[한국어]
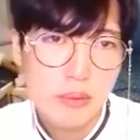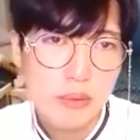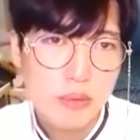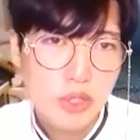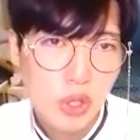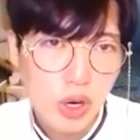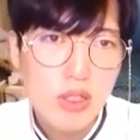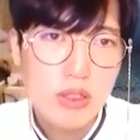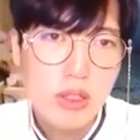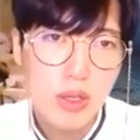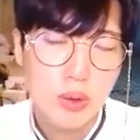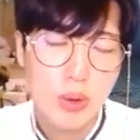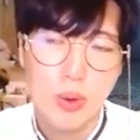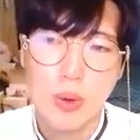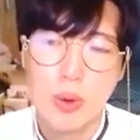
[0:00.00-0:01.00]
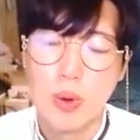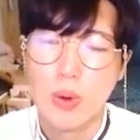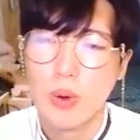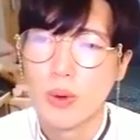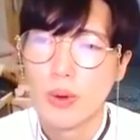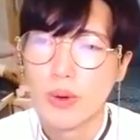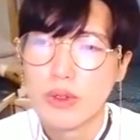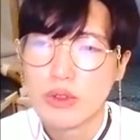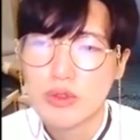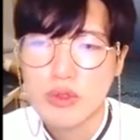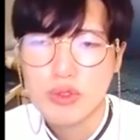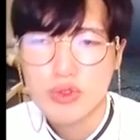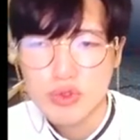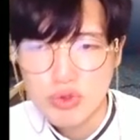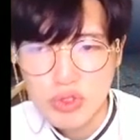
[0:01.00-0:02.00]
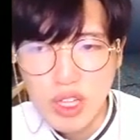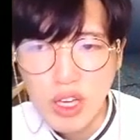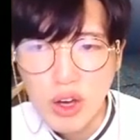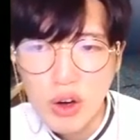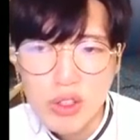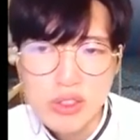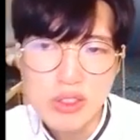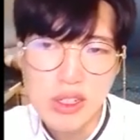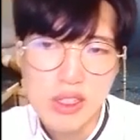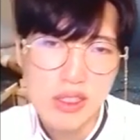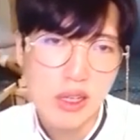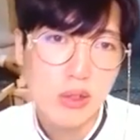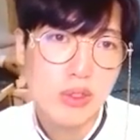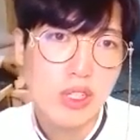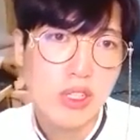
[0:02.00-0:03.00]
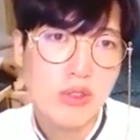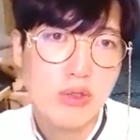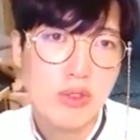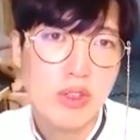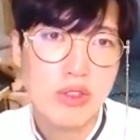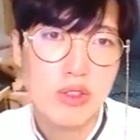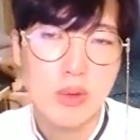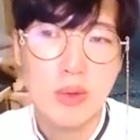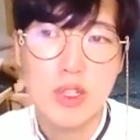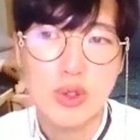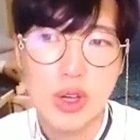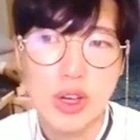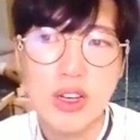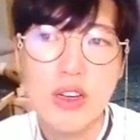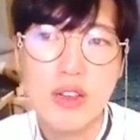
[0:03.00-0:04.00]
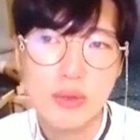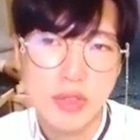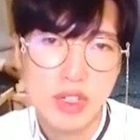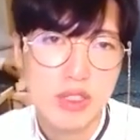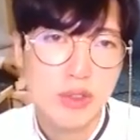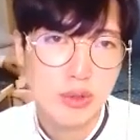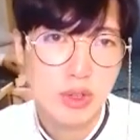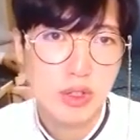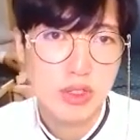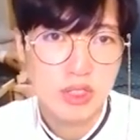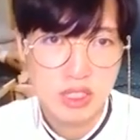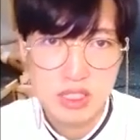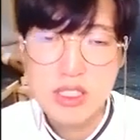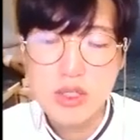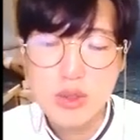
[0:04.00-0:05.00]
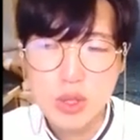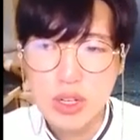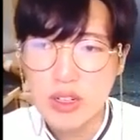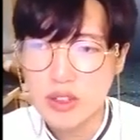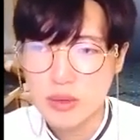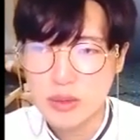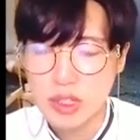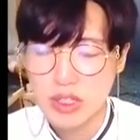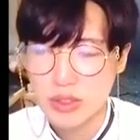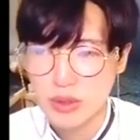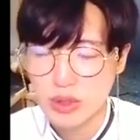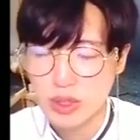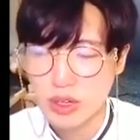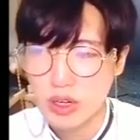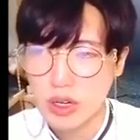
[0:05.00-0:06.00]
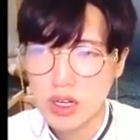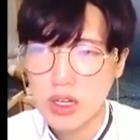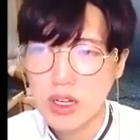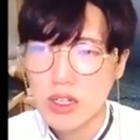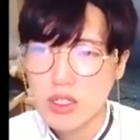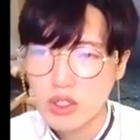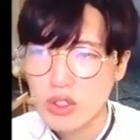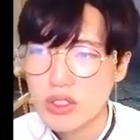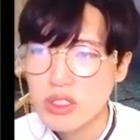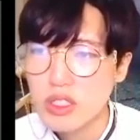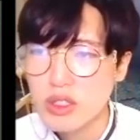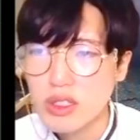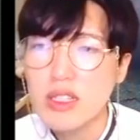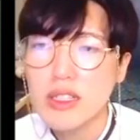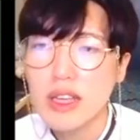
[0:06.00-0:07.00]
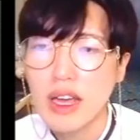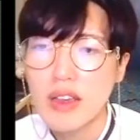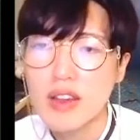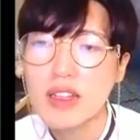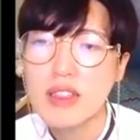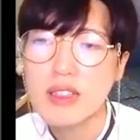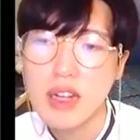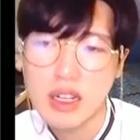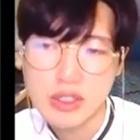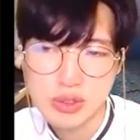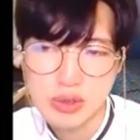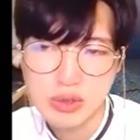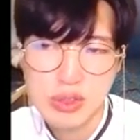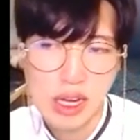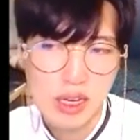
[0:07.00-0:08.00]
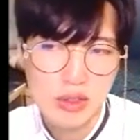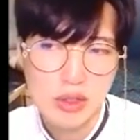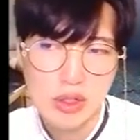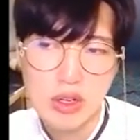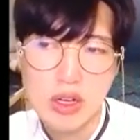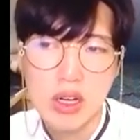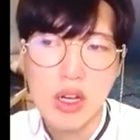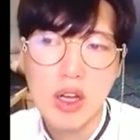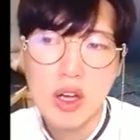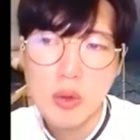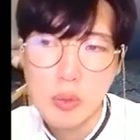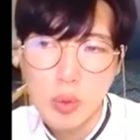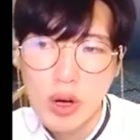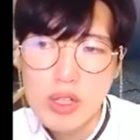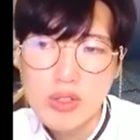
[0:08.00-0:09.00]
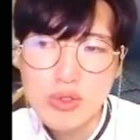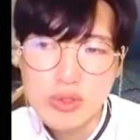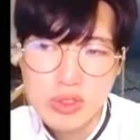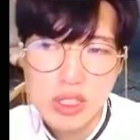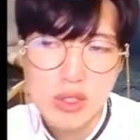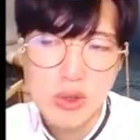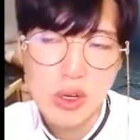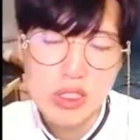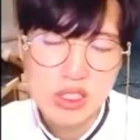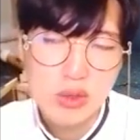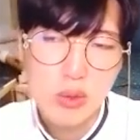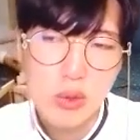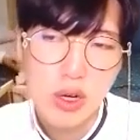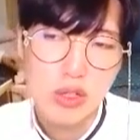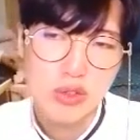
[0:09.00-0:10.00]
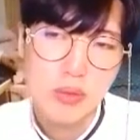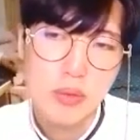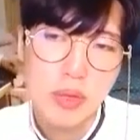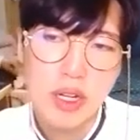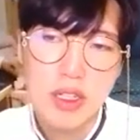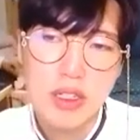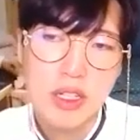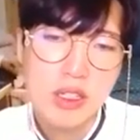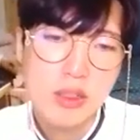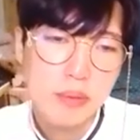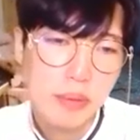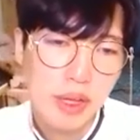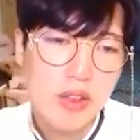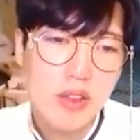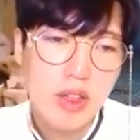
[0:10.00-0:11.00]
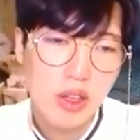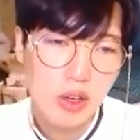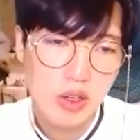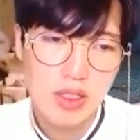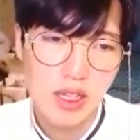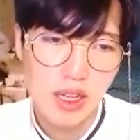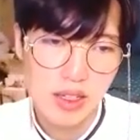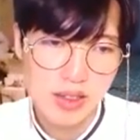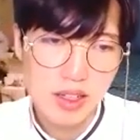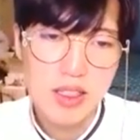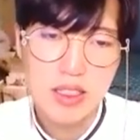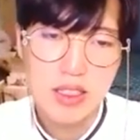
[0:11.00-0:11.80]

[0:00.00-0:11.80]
절대로 눈에 허전하다고 채우는 건 정말 최악의 습관이고요. 진짜 최악의 습관이고요. 전체적인 계산을 하시고 나서 모아줄 때는 확실히 모아주고 뺄 때는 빼세요. 계산에